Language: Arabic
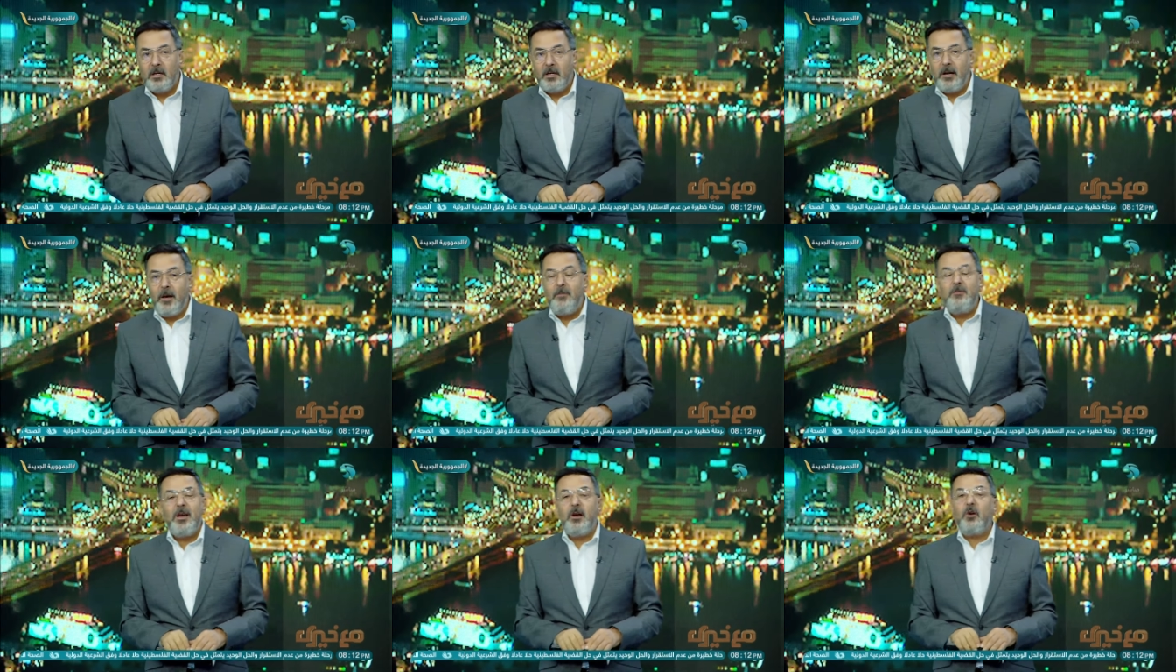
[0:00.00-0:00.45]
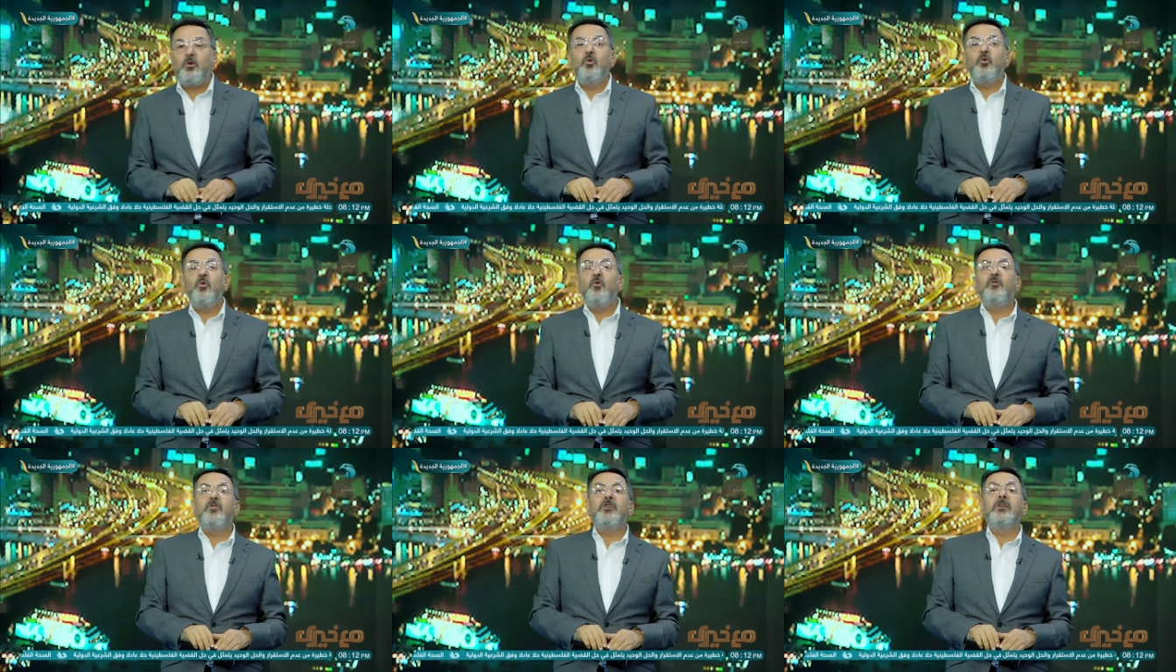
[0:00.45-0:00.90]
لم
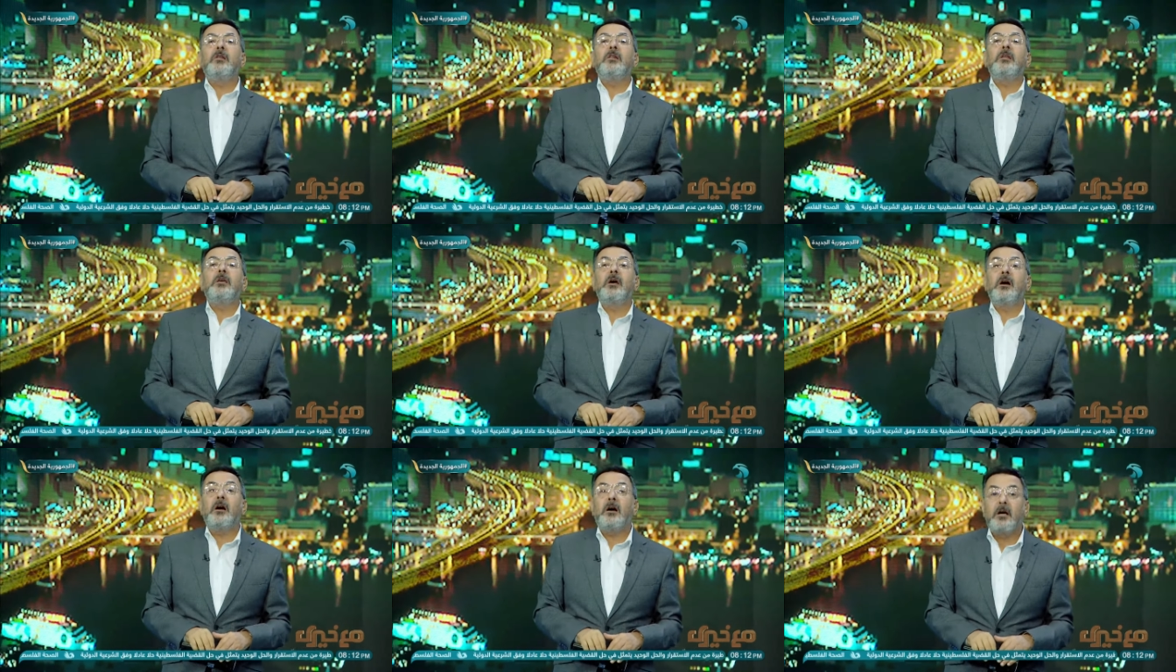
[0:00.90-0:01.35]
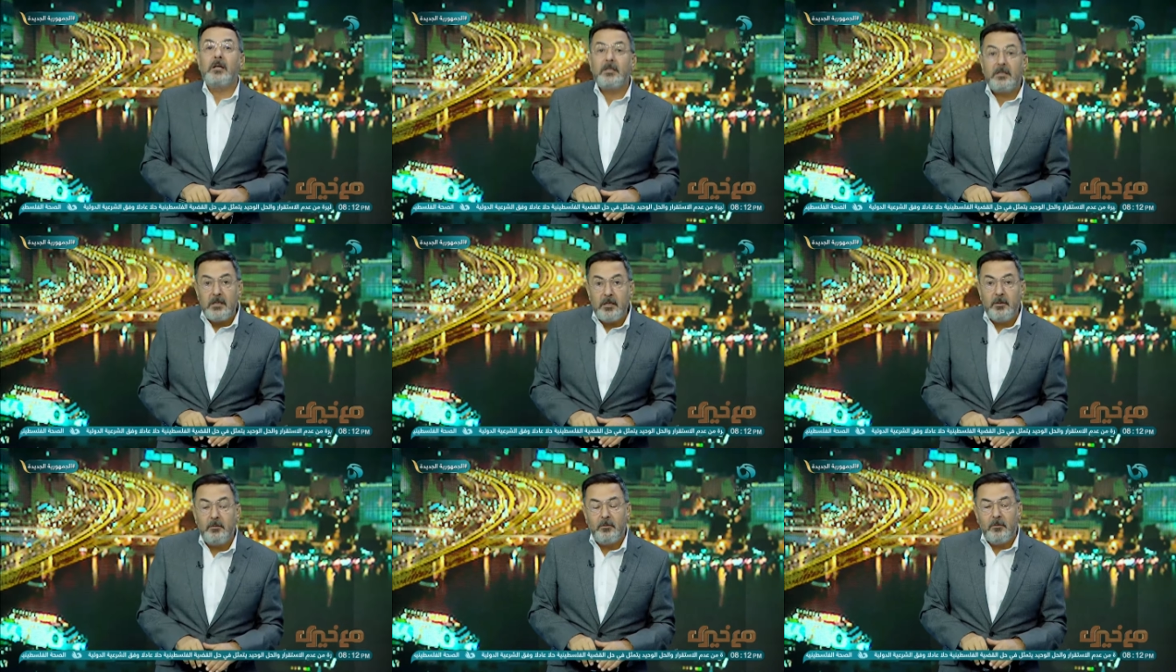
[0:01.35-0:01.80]
يكونوا في
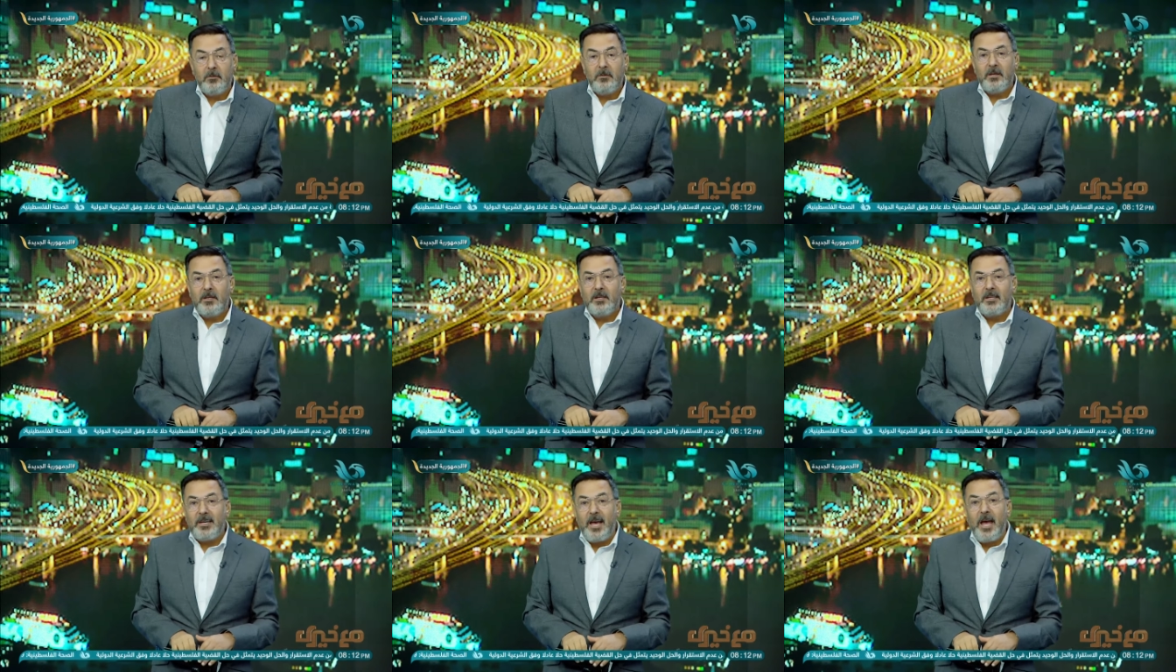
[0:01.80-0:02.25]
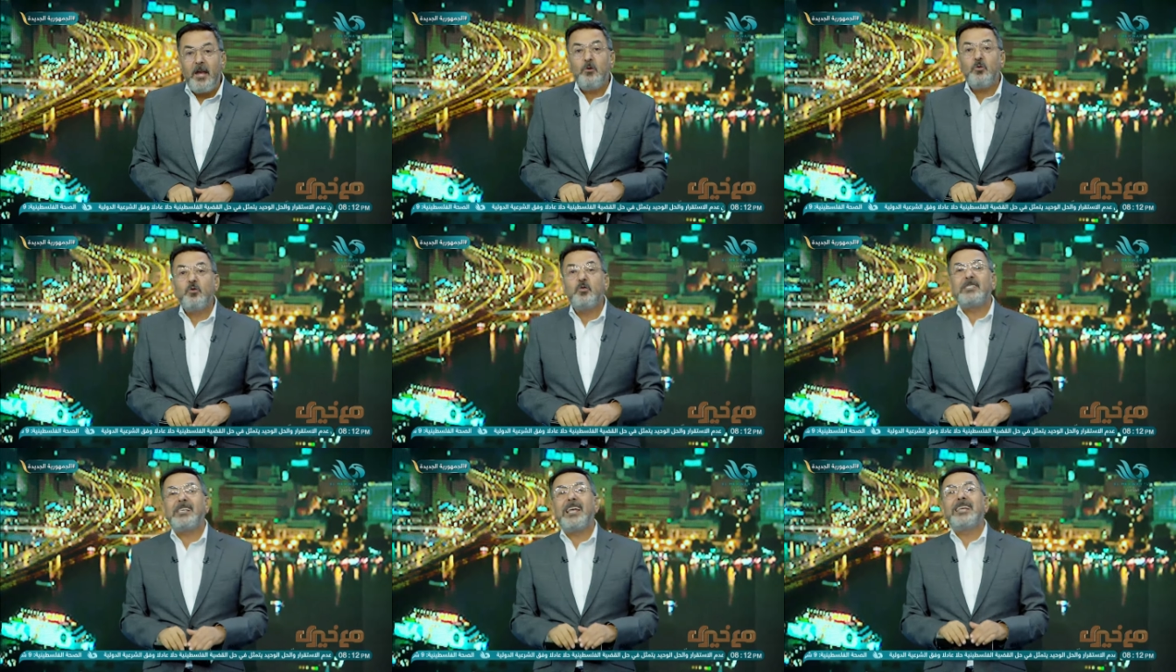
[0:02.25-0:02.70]
لياقتهم
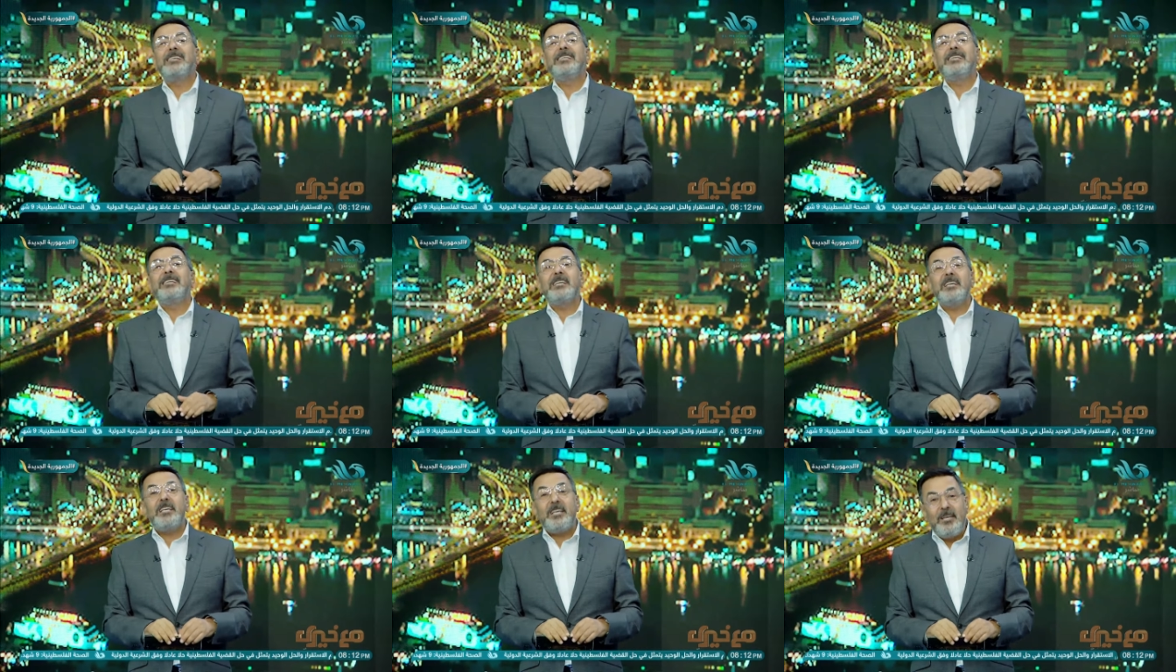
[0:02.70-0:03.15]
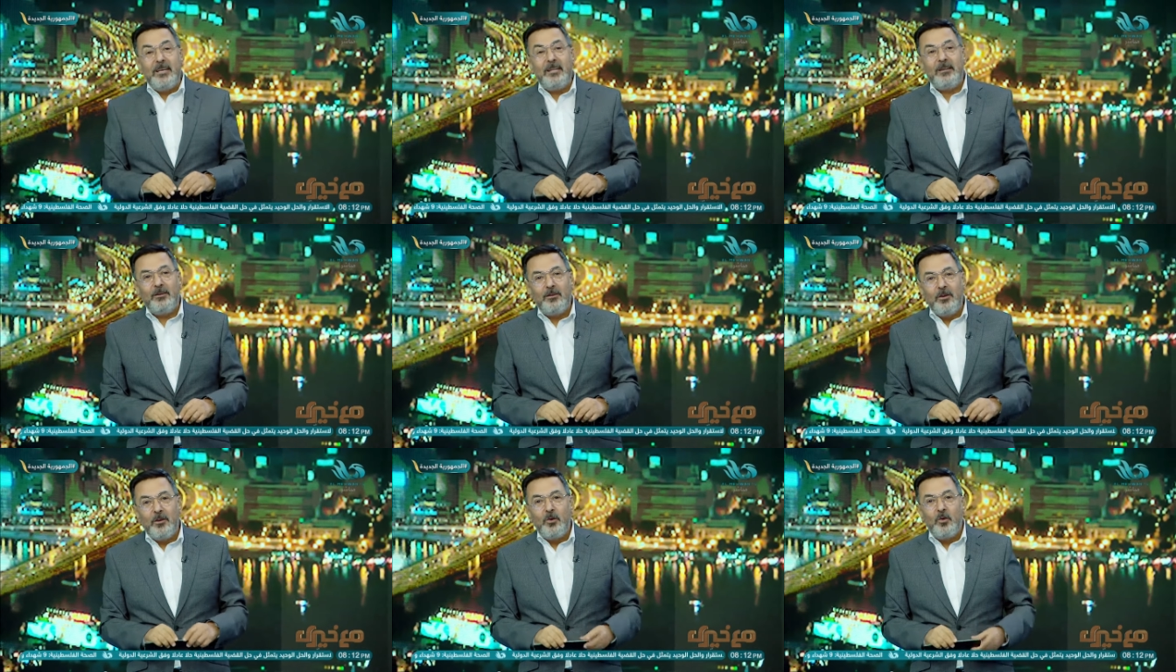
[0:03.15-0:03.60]
كانوا
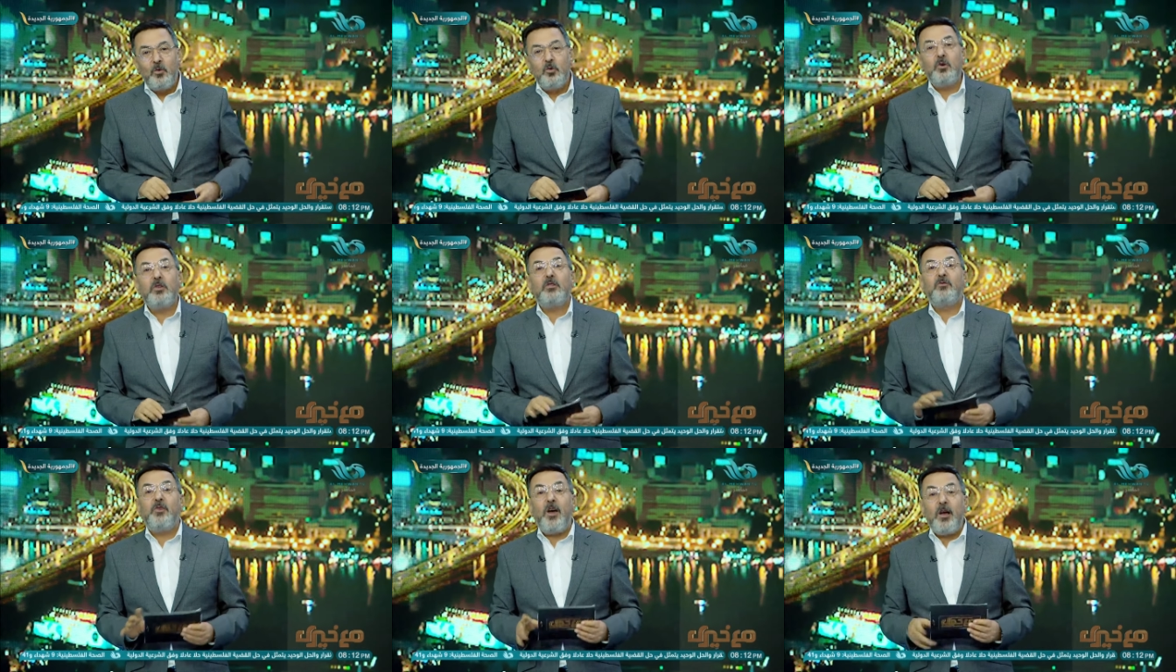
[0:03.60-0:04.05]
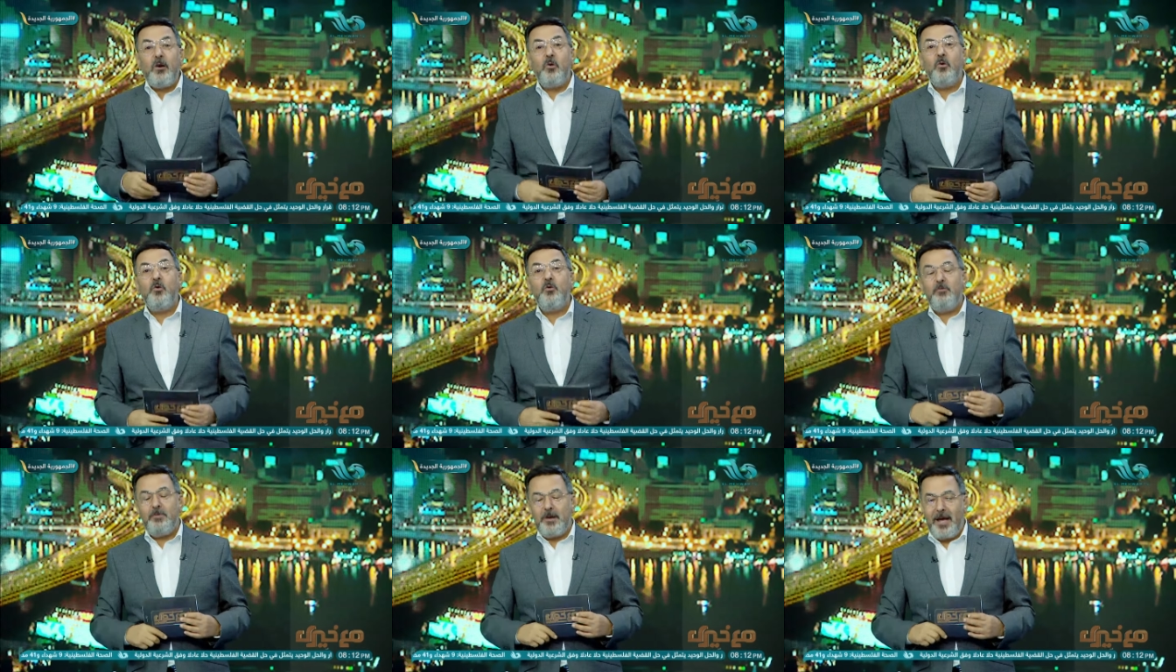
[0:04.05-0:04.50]
سيئين
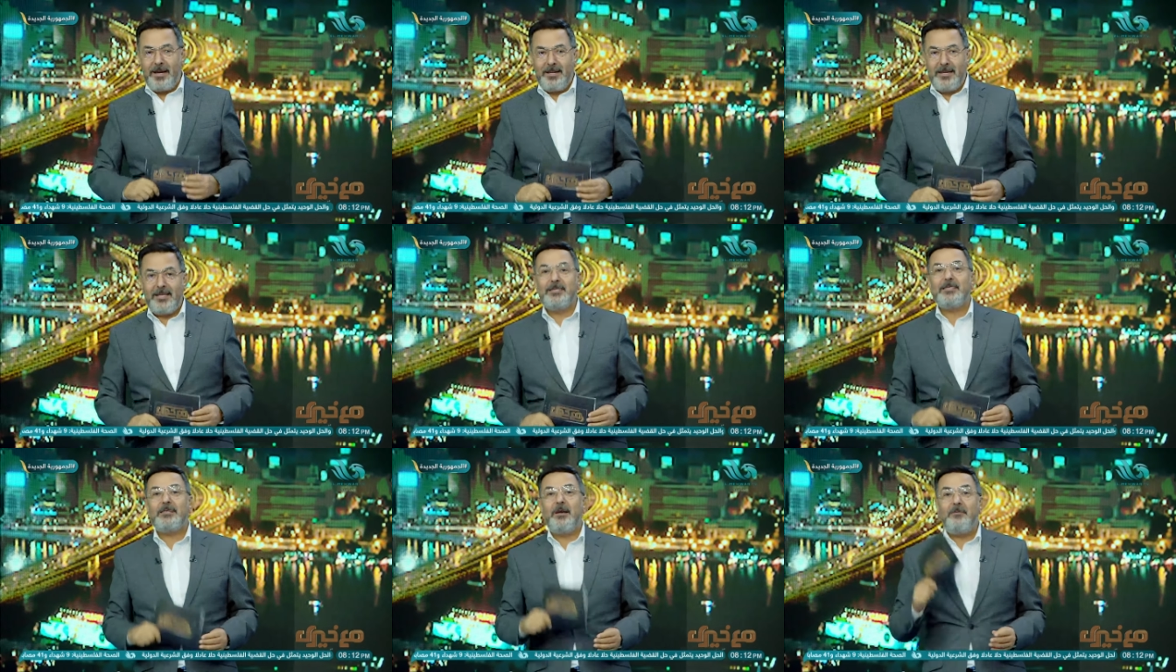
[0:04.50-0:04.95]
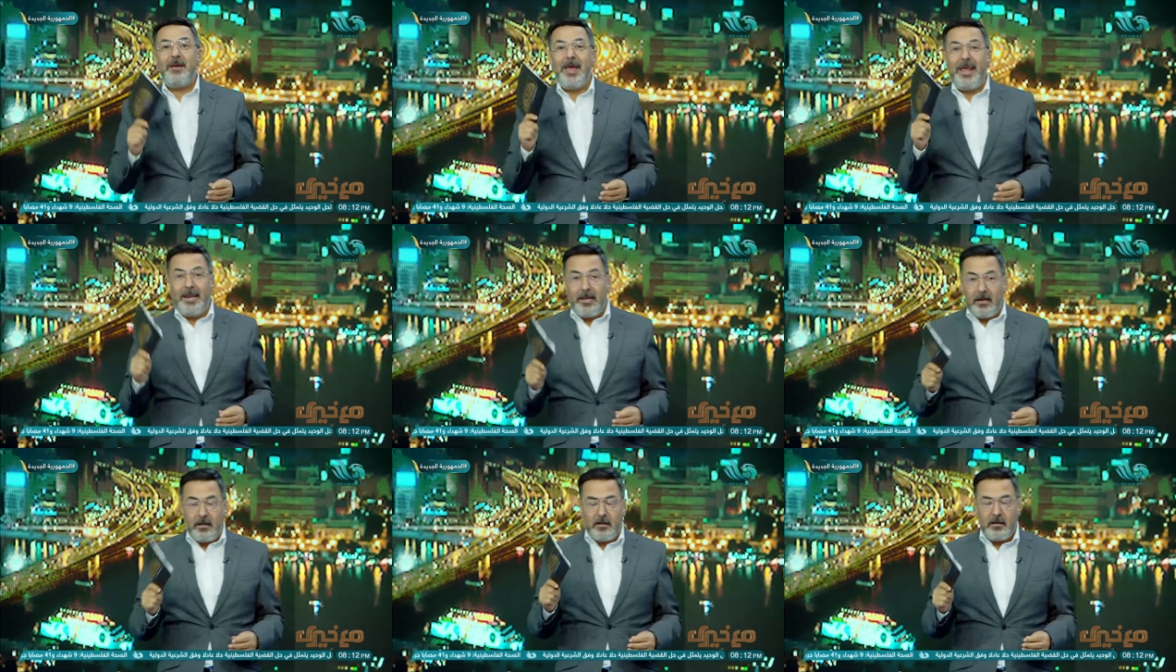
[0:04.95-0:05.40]
وتفاجئوا بأن
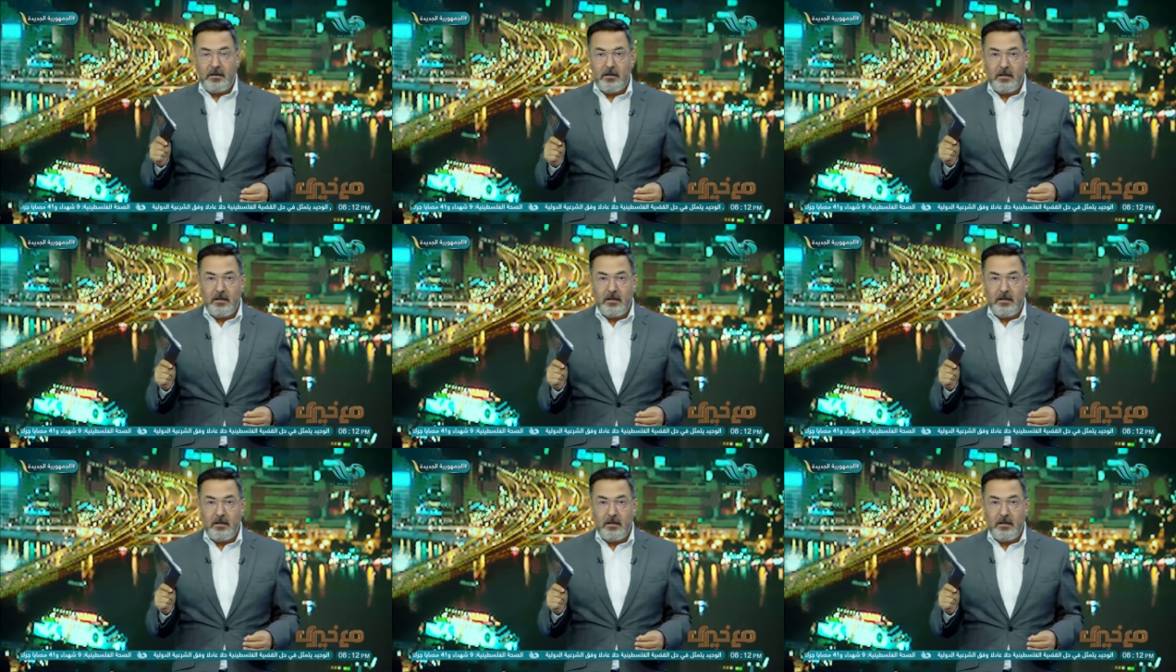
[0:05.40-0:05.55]
الزمالك